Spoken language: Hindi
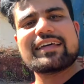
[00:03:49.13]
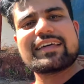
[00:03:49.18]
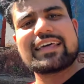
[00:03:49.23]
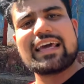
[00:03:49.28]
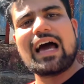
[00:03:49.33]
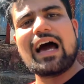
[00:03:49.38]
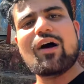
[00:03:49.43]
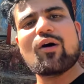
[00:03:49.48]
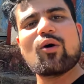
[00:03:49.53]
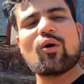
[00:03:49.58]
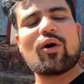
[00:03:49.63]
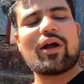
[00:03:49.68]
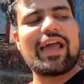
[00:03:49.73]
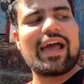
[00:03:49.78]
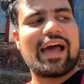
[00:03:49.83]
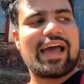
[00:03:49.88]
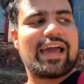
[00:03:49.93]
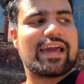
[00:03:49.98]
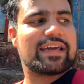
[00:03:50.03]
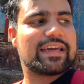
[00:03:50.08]
क्या हो
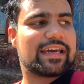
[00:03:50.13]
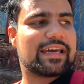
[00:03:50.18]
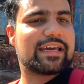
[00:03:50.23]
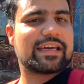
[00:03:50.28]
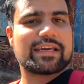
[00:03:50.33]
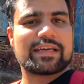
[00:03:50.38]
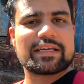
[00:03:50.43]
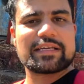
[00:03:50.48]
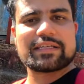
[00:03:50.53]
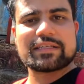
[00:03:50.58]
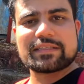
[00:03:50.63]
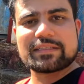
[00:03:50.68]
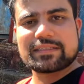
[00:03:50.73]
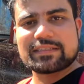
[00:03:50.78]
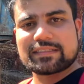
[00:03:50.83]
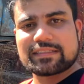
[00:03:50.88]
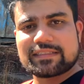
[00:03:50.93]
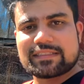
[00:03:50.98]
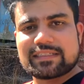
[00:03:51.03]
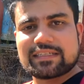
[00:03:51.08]
गया है ये
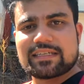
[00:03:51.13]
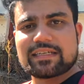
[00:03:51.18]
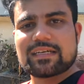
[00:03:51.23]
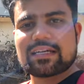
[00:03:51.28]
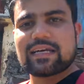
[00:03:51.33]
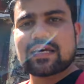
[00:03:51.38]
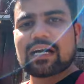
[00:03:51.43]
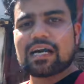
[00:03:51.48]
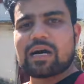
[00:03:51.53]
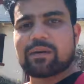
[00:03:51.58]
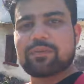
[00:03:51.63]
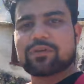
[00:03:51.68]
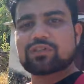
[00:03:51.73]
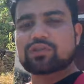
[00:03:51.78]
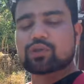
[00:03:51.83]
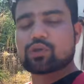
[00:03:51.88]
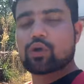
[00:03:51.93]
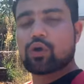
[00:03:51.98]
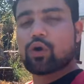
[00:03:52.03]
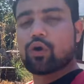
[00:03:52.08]
अब
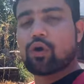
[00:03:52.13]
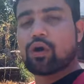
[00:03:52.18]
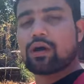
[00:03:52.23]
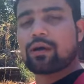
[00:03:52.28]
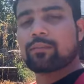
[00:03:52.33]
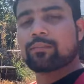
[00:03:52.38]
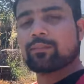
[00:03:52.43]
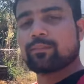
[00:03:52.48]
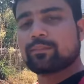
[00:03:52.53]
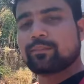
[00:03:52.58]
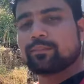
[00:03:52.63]
इसको हम